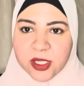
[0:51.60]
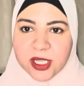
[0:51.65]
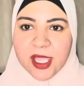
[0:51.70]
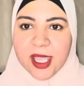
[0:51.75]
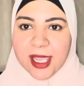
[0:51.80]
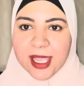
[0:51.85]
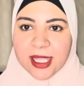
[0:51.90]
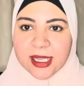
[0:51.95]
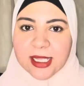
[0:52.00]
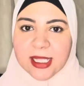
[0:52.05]

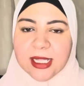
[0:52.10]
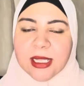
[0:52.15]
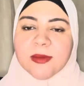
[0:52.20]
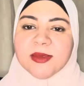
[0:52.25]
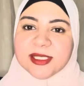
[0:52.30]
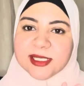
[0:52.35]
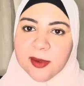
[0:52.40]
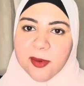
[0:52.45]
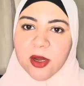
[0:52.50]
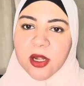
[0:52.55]
حاجات كده بس
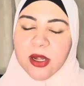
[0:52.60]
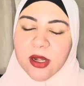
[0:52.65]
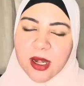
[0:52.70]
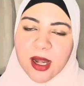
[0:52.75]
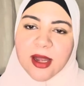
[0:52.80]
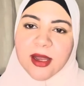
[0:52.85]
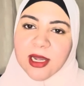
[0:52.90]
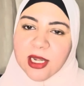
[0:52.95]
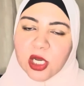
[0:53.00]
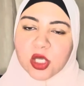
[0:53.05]
طبعا
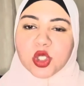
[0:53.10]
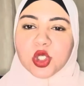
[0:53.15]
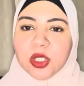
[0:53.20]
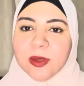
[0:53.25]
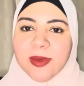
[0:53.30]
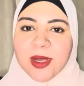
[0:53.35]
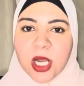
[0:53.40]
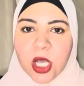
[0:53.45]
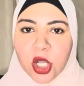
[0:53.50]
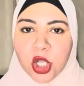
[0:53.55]

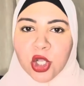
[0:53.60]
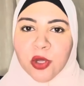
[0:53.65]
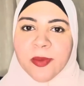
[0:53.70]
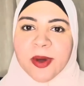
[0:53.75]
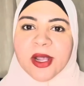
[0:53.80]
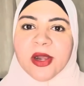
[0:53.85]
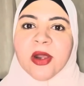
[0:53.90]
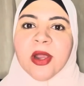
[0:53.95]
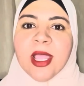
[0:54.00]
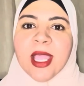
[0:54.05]
النصيب
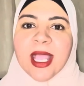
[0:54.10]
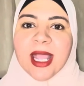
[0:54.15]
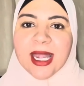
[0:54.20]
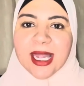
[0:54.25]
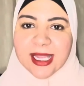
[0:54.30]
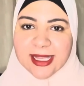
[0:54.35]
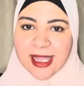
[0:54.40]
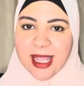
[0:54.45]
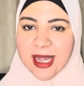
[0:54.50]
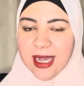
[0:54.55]
الاكبر
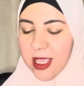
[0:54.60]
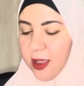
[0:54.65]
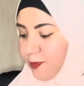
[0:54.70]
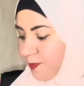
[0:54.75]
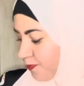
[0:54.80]
لتاليا